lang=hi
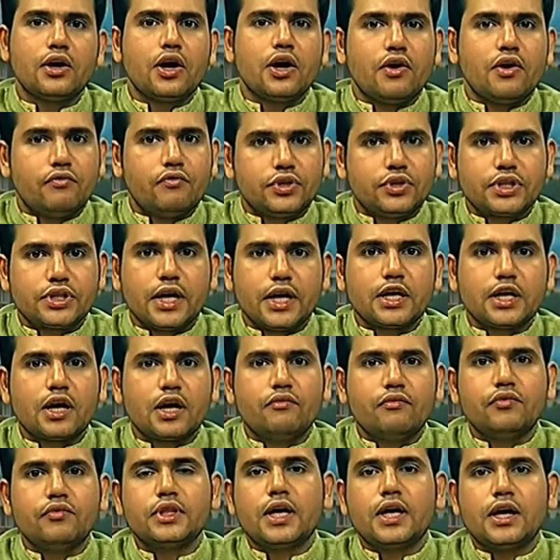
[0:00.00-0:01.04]
विषयक
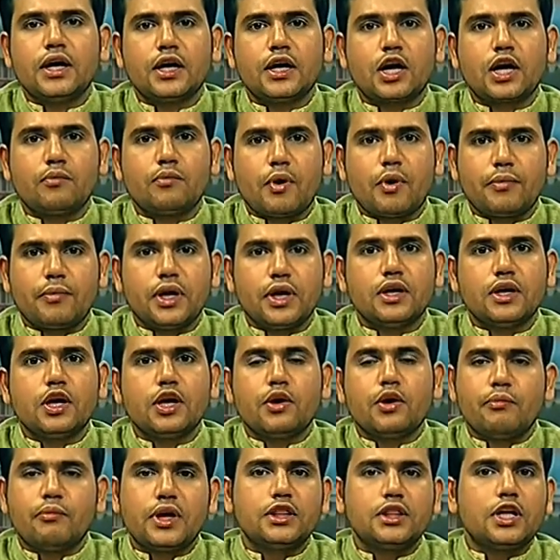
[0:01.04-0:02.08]
विधेयक
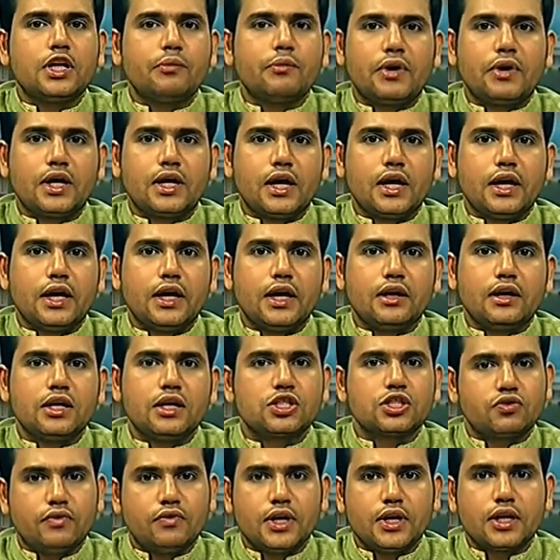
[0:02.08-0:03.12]
मंत्रिमंडल
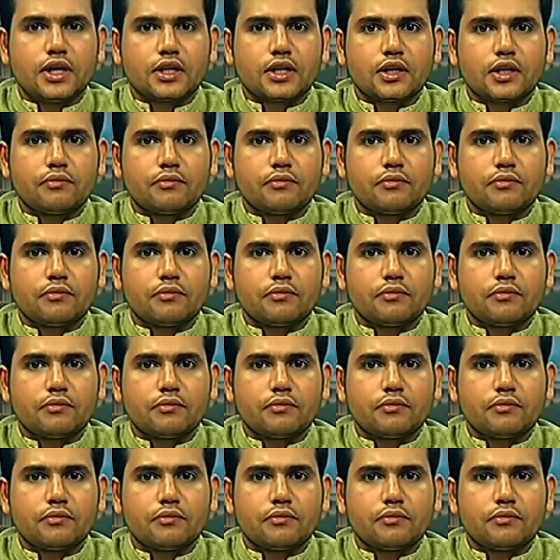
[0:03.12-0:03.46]
स्वीकृत